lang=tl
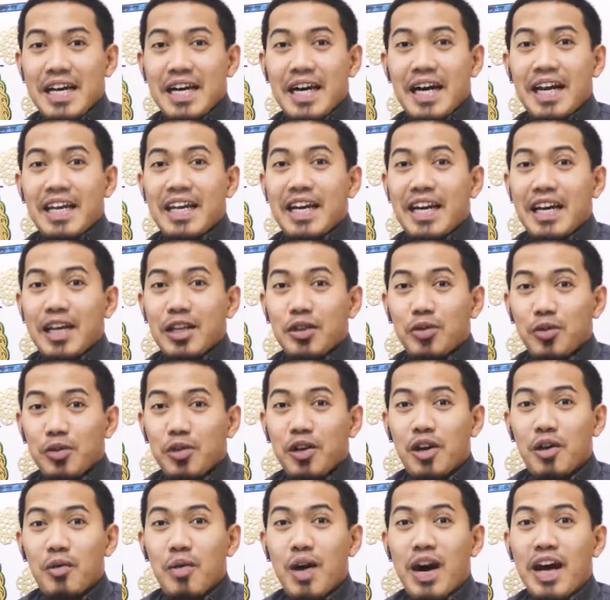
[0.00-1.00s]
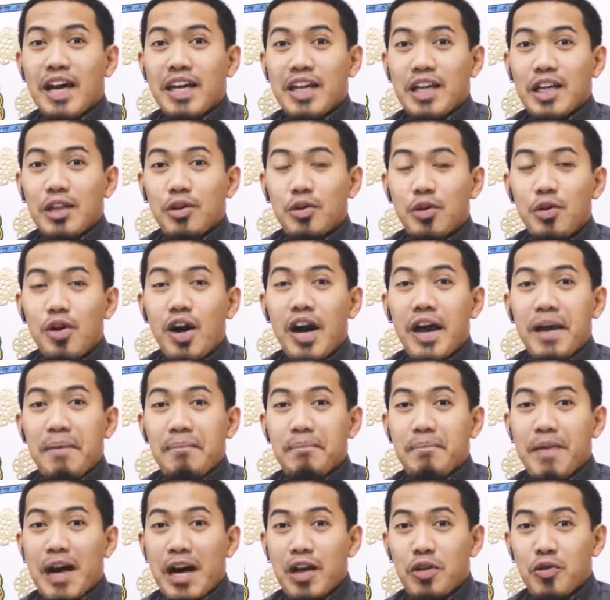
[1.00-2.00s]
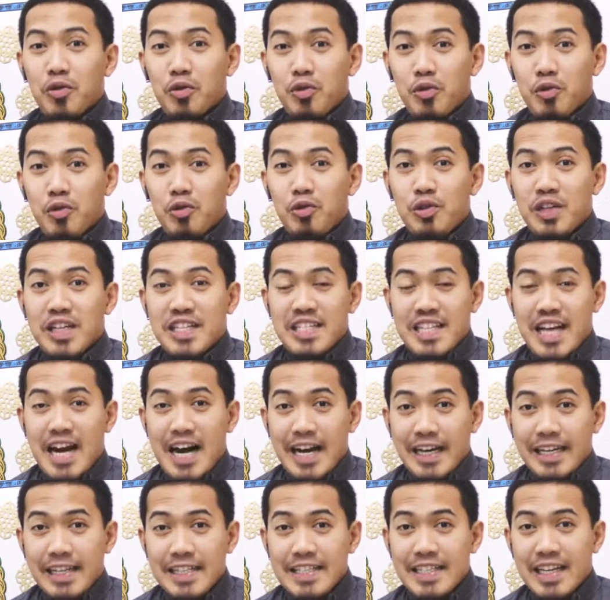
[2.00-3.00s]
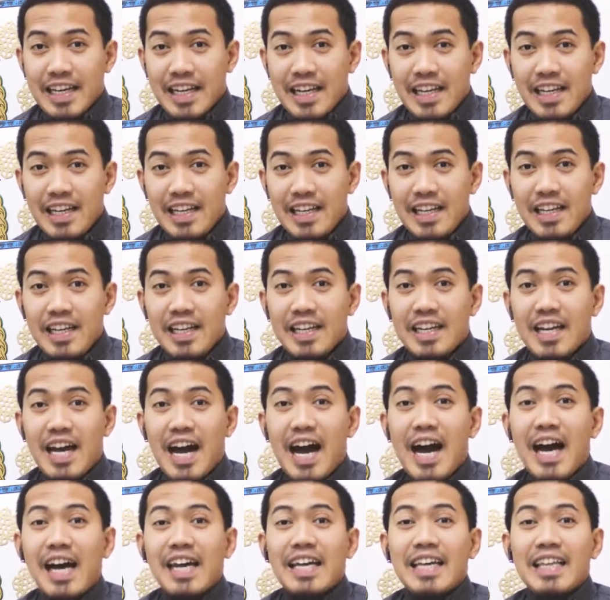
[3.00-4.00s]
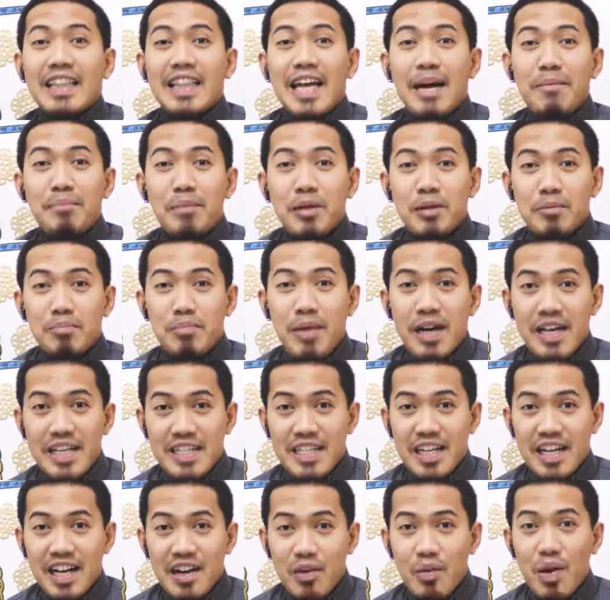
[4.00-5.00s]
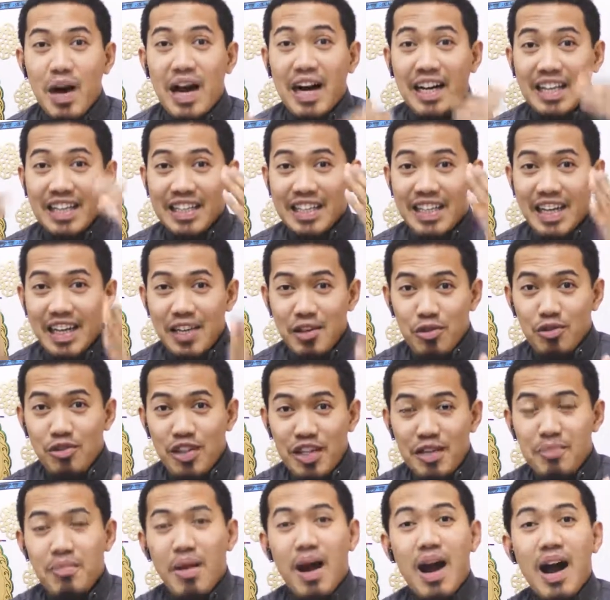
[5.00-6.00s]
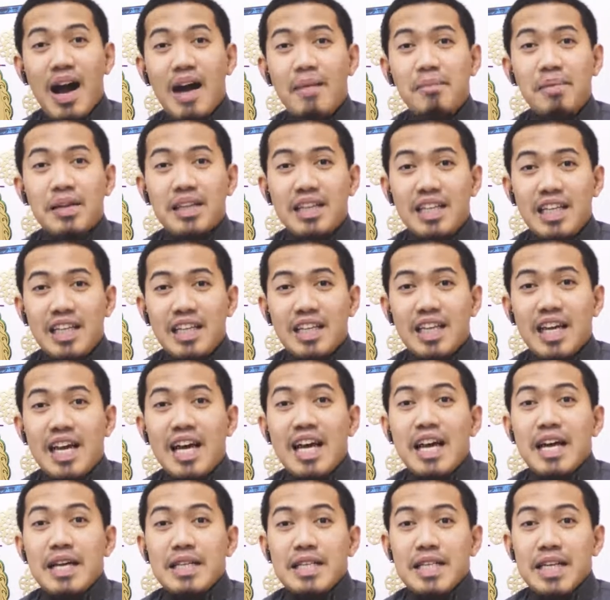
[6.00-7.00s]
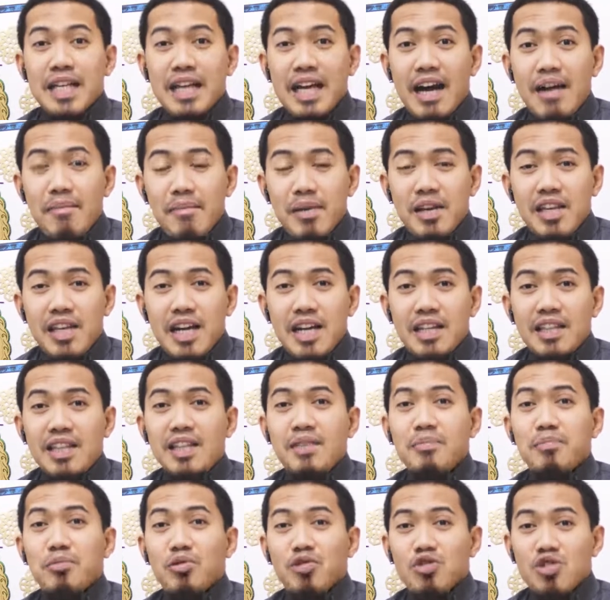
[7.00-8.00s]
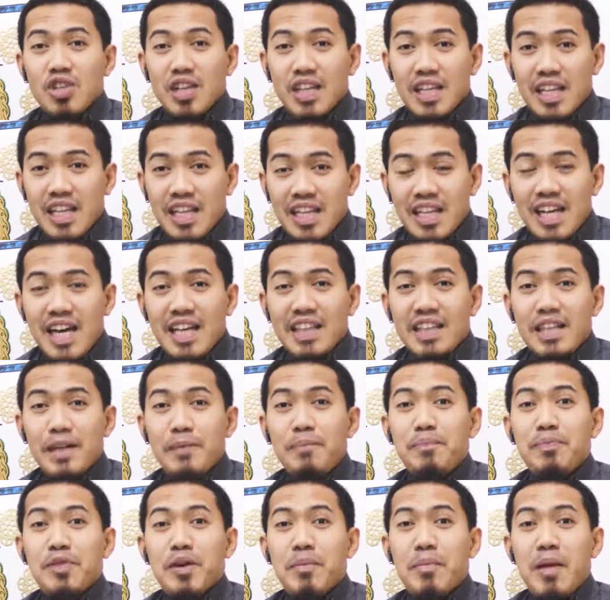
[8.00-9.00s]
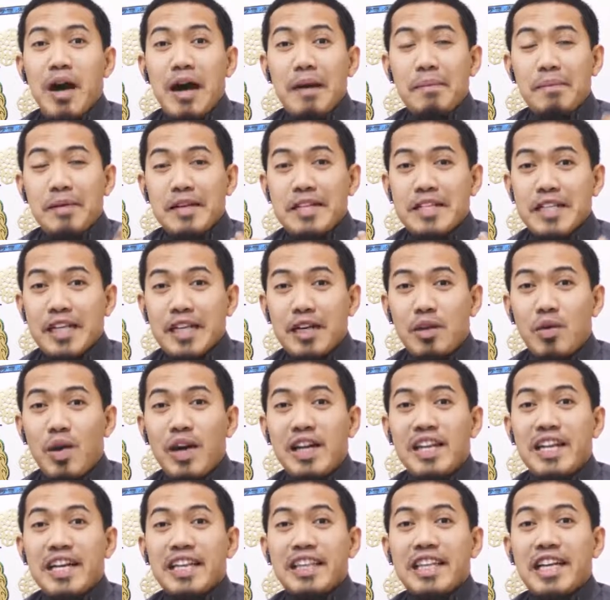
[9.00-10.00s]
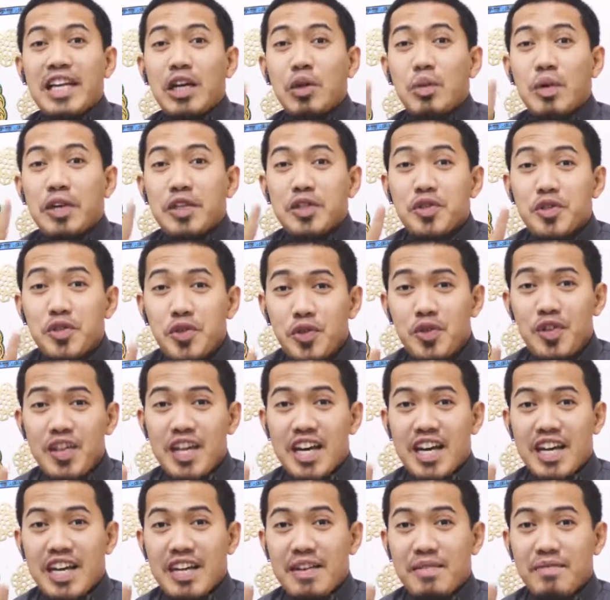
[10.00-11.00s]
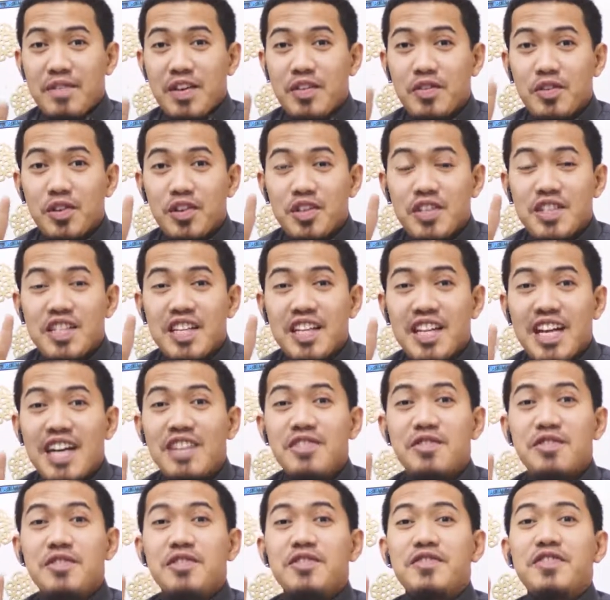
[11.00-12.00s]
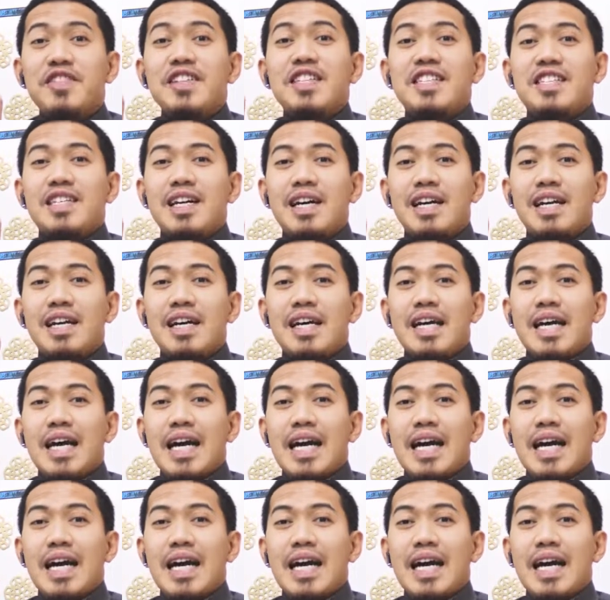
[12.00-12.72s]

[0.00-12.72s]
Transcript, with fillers: Kaya itong gawain ito ay payo ko una sa aking sarili na aking dapat maisagawa at kayo din mga kapatid. Sikapin natin, pursigihin natin na makapagsagawa ng dalawang sunnah before Salatul Fajr